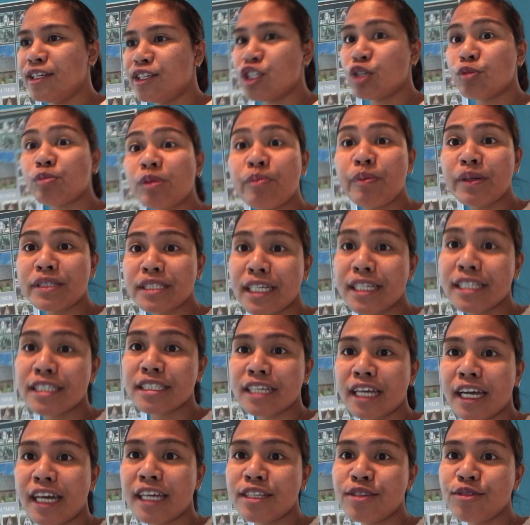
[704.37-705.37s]
So
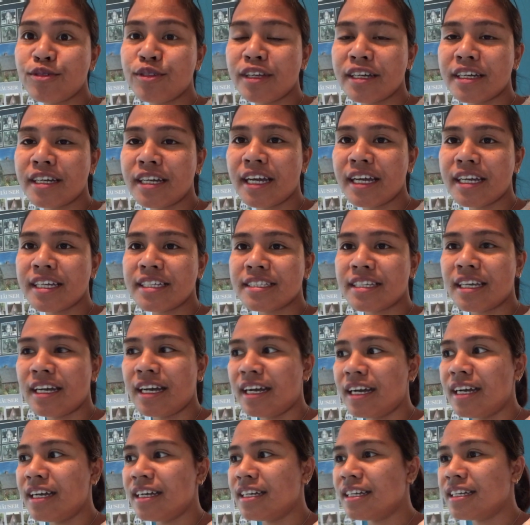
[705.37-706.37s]
pagpasensyahan nyo na guys
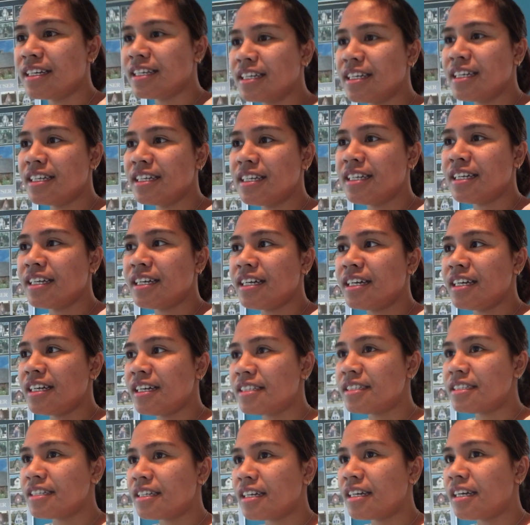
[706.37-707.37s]
ha.
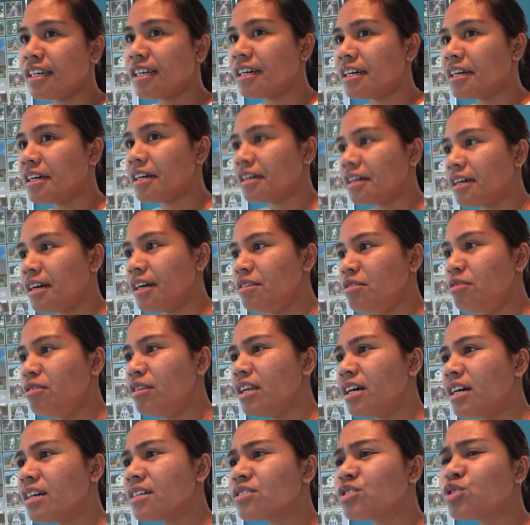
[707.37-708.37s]
At saka ano
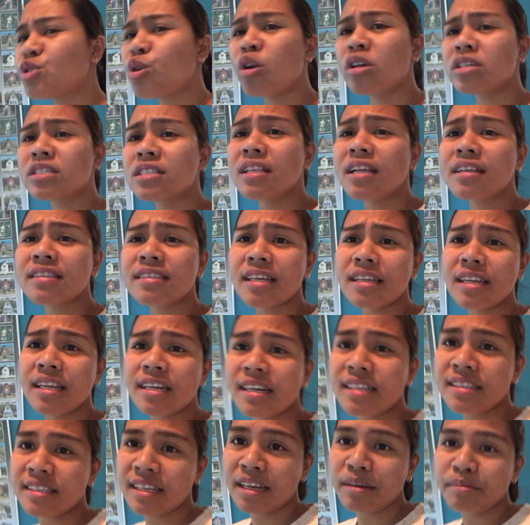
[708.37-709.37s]
lang, choice lang
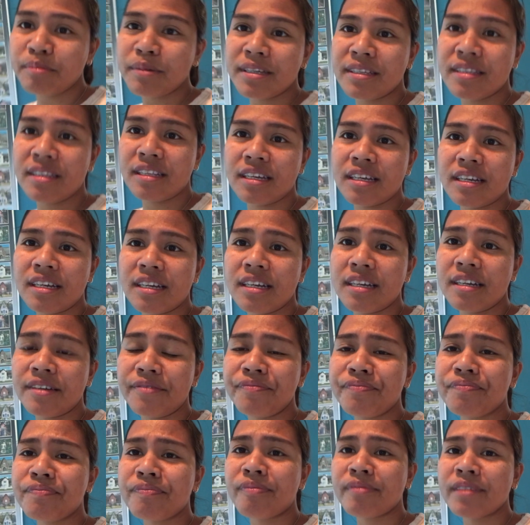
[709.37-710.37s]
talaga namin na
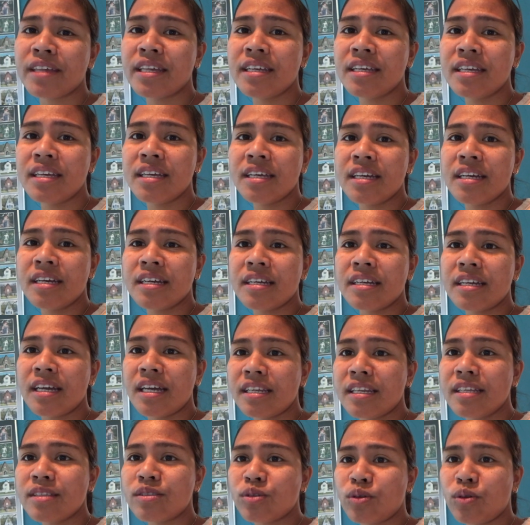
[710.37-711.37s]

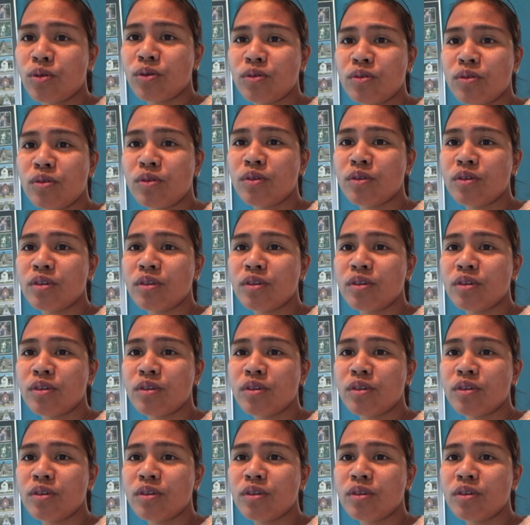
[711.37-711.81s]
ganito.